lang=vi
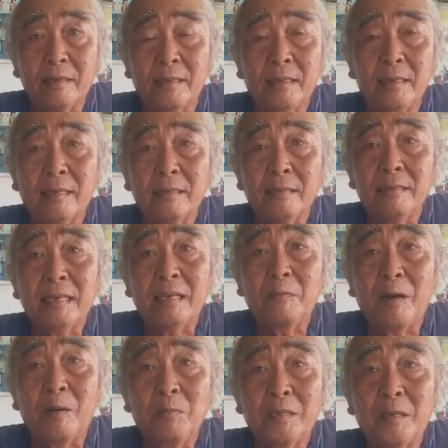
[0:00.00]
khi đất nước giải
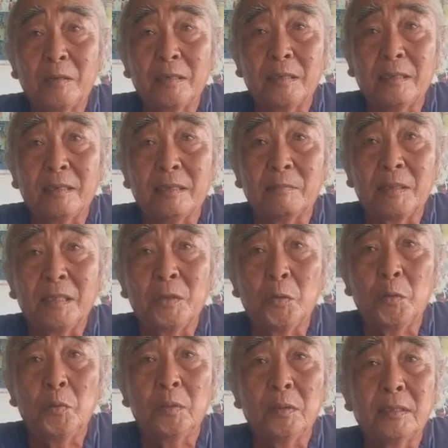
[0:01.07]
phóng rồi thì mấy
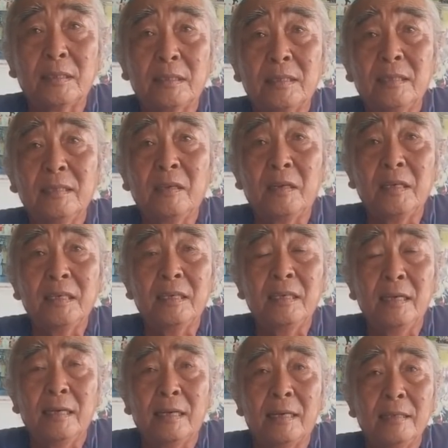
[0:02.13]
chú ờ, nếu nói
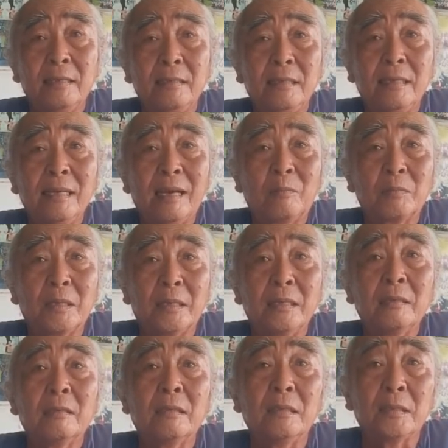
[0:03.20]
ở dưới vĩnh long thì
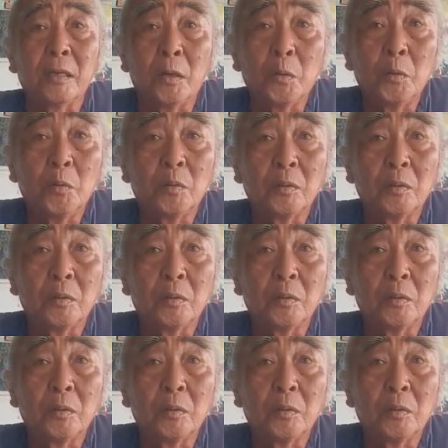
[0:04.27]
ít có người tu